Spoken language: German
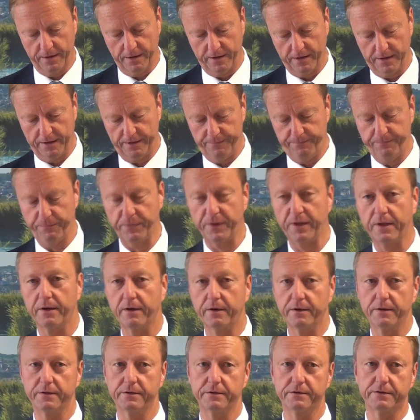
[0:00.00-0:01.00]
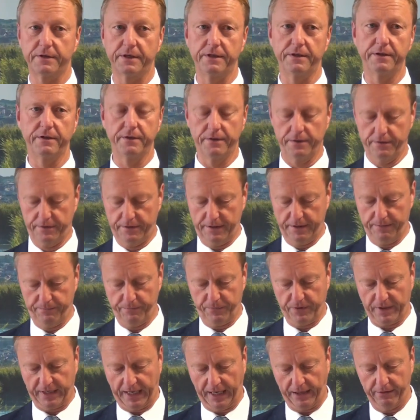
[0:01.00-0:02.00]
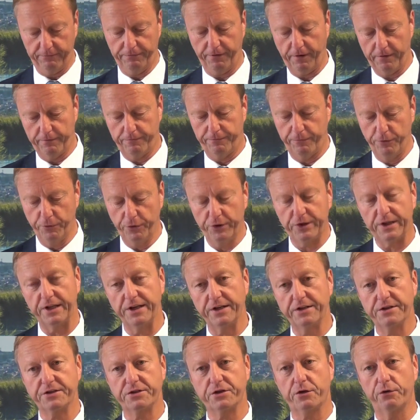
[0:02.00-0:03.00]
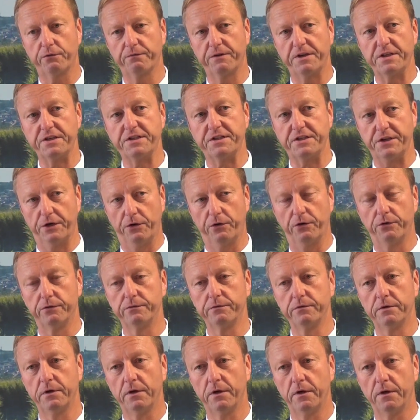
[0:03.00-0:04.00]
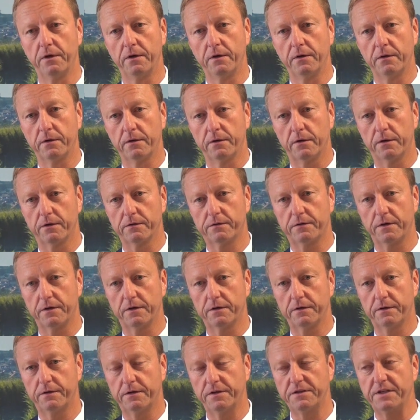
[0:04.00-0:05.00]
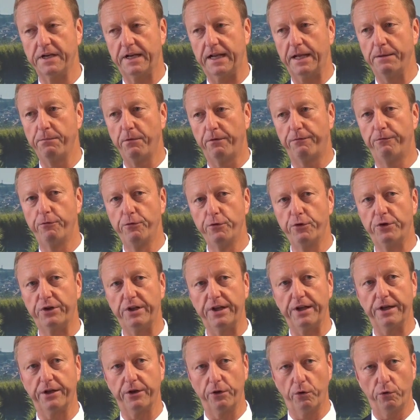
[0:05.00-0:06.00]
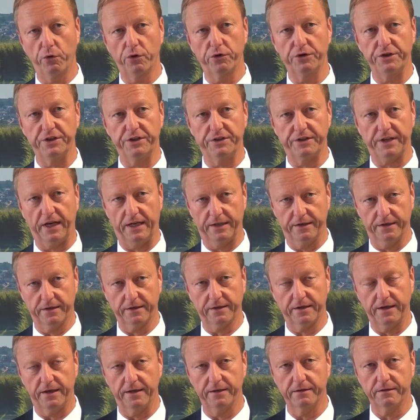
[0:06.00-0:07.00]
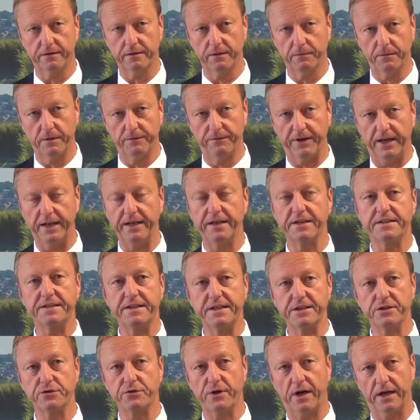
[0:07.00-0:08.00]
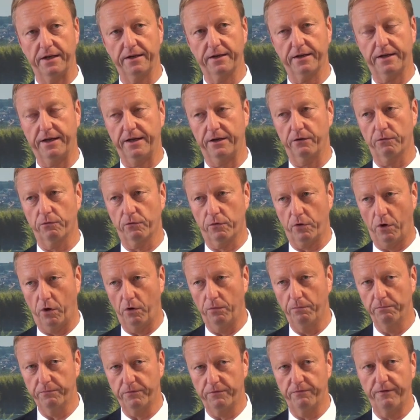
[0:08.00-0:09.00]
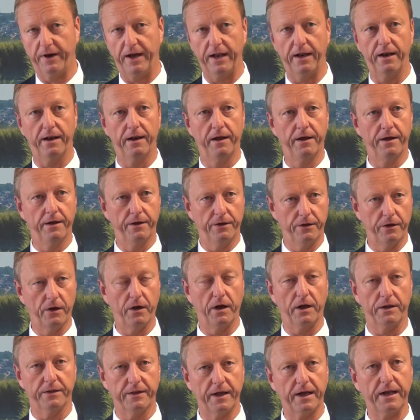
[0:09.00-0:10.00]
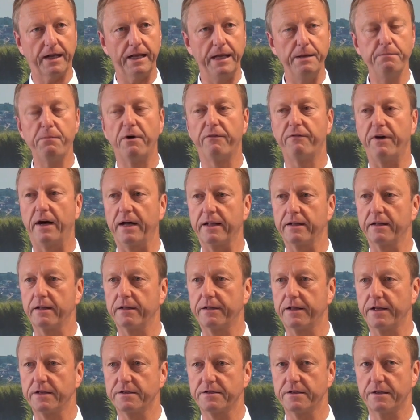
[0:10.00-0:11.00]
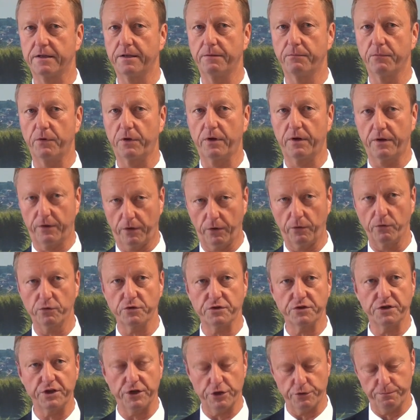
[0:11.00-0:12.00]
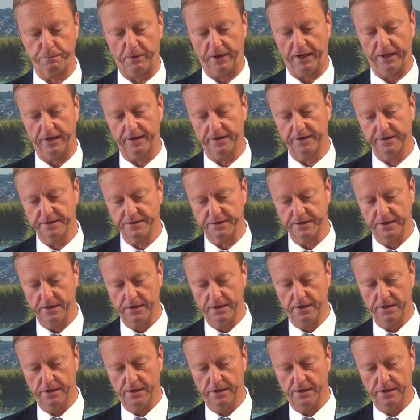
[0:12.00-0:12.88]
ähm, denn die Genfer Flüchtlingskonvention hat äh, diese Klimaflüchtlinge noch nicht anerkannt, aber wenn es hier zur Anerkennung kommt, weil ja der Klimawandel derzeit im großen Gespräch ist,